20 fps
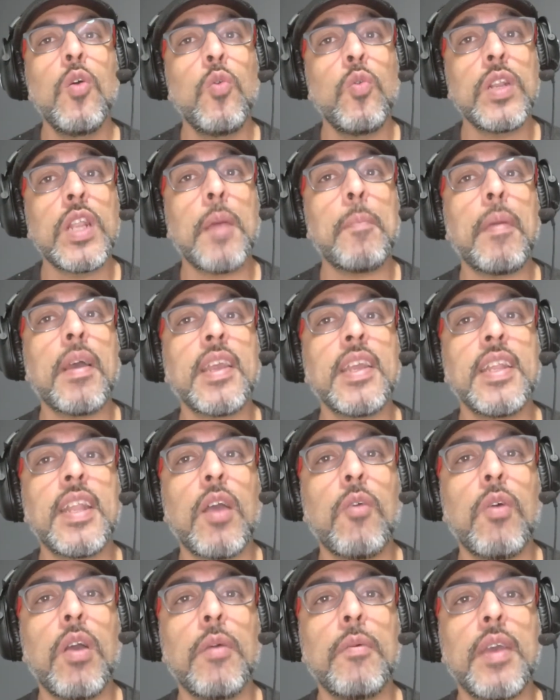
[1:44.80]
Una
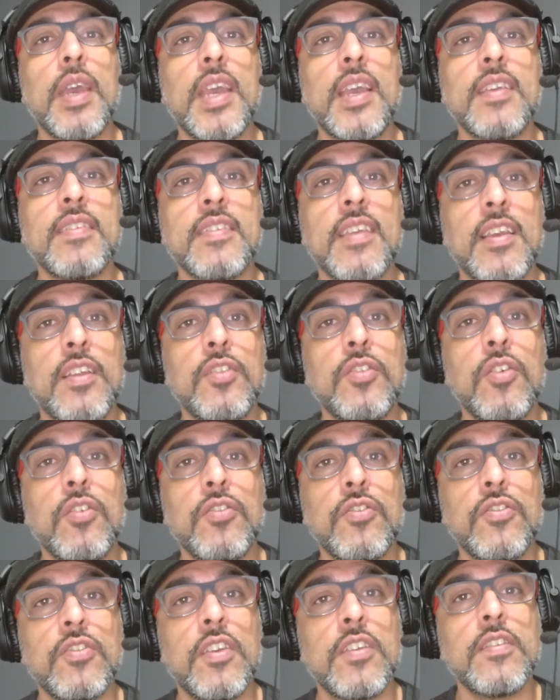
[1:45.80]
página web es,
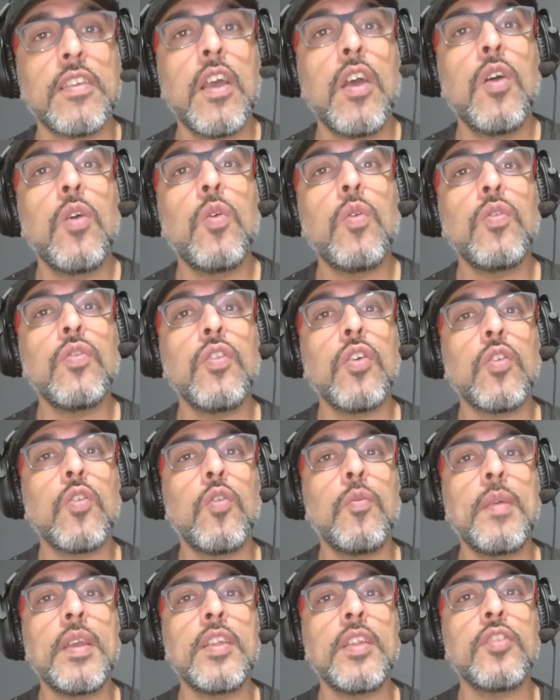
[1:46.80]
entonces, un
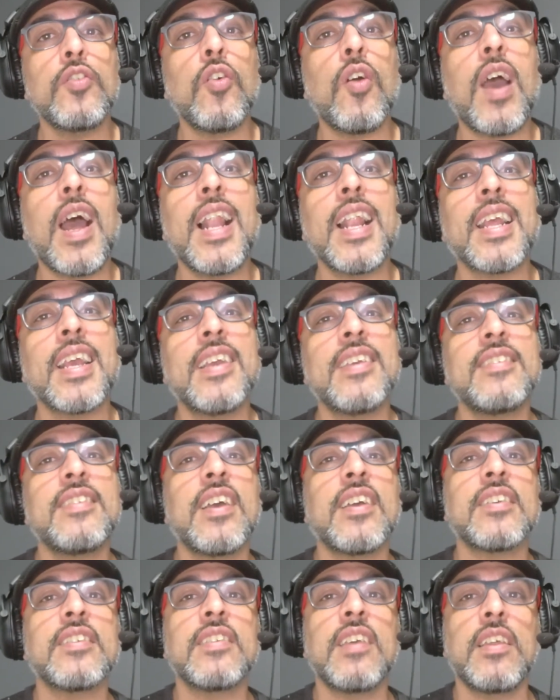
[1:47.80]
documento al que se
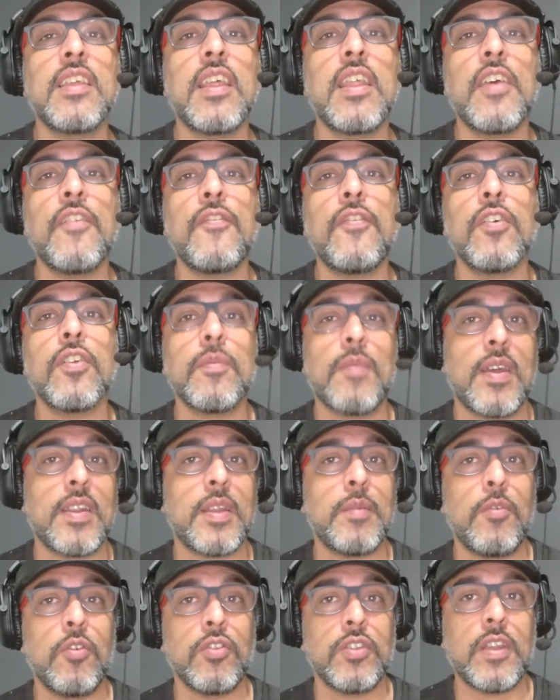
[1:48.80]
accede de forma
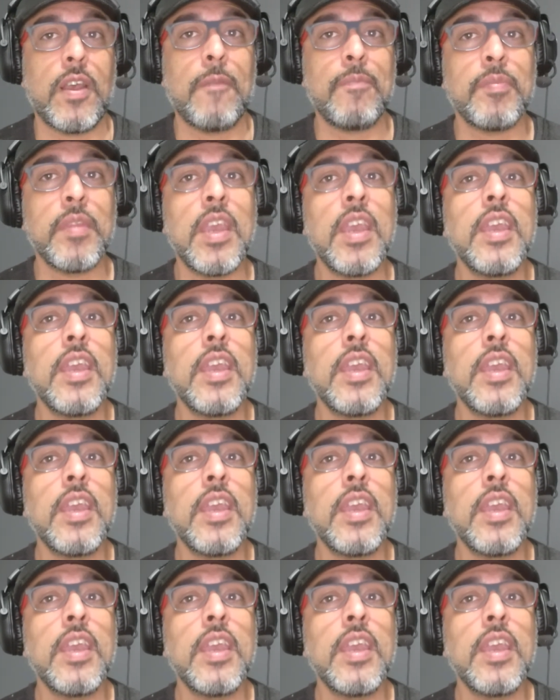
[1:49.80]
remota,